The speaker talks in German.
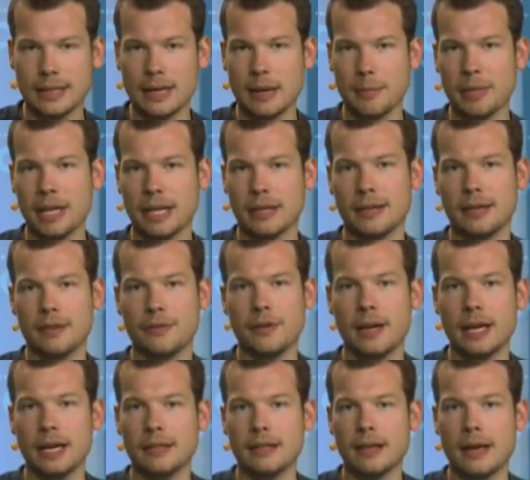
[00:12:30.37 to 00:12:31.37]
Comeback
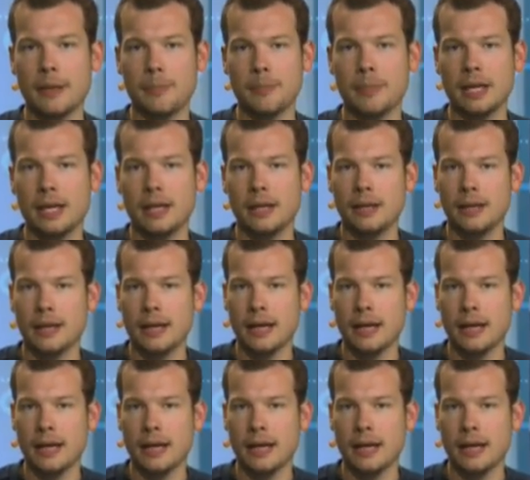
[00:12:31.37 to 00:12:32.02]
gefeiert haben in